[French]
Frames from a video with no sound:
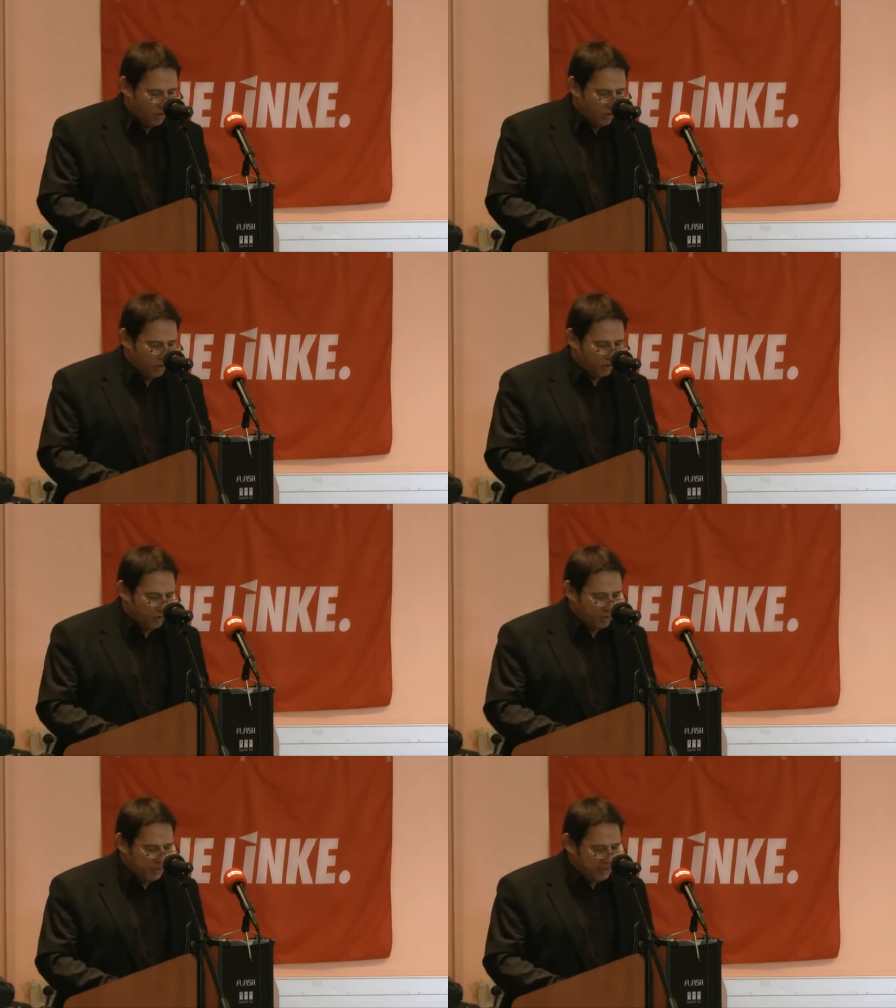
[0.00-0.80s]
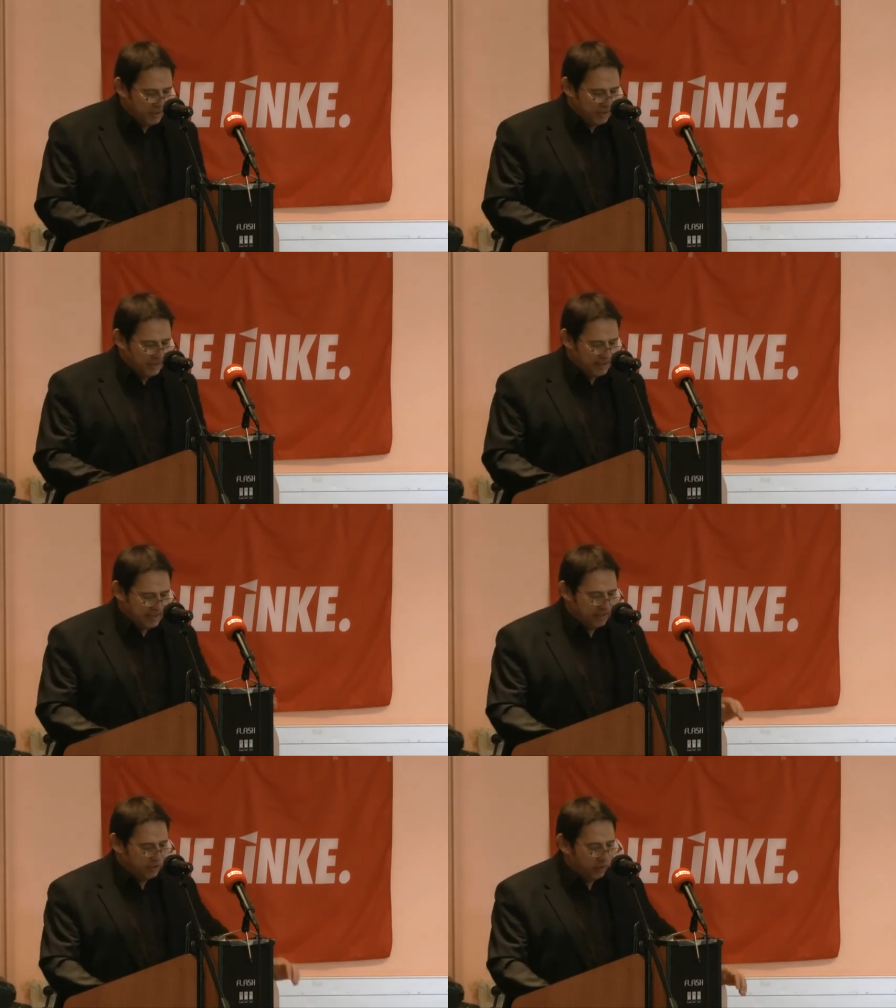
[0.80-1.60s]
Aujourd'hui,
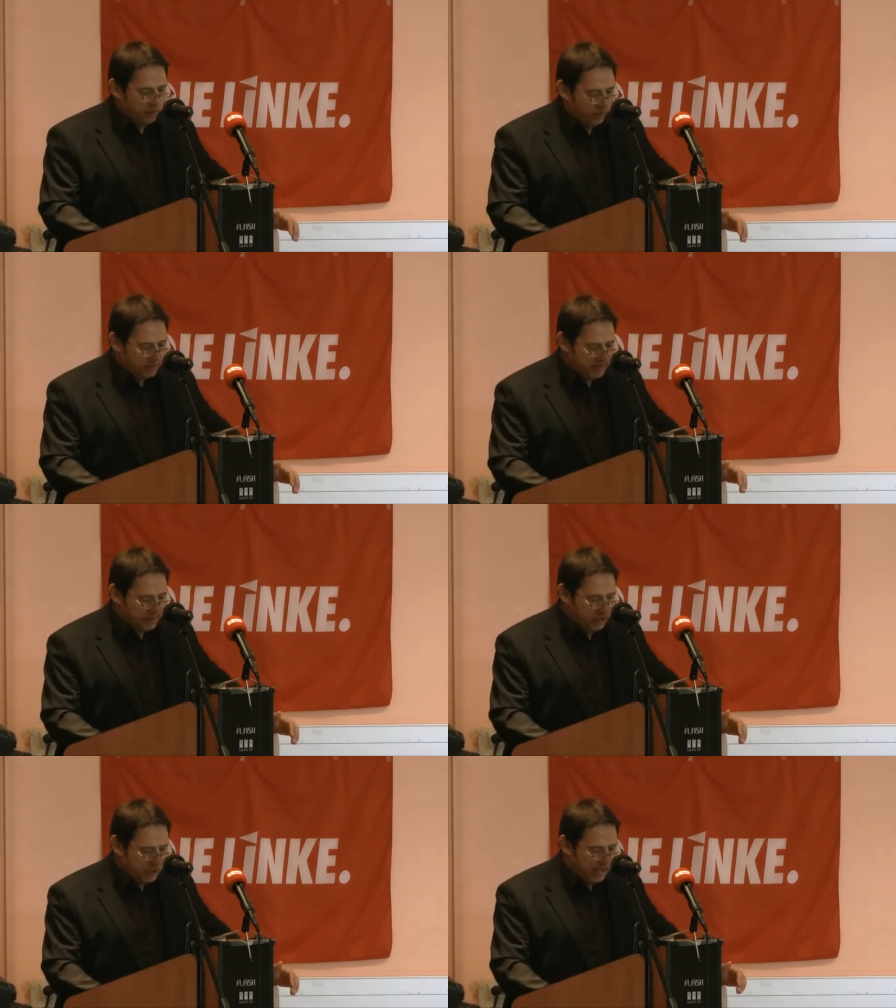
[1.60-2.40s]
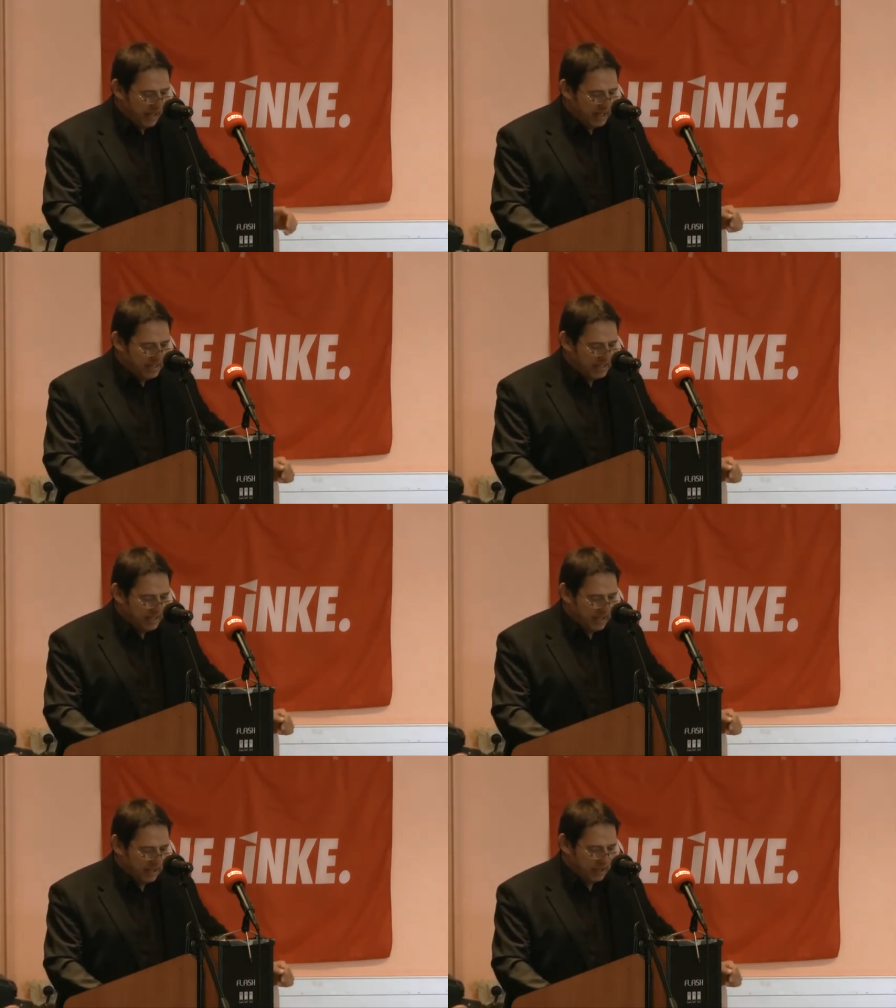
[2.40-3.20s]
cette tendance s'est généralisée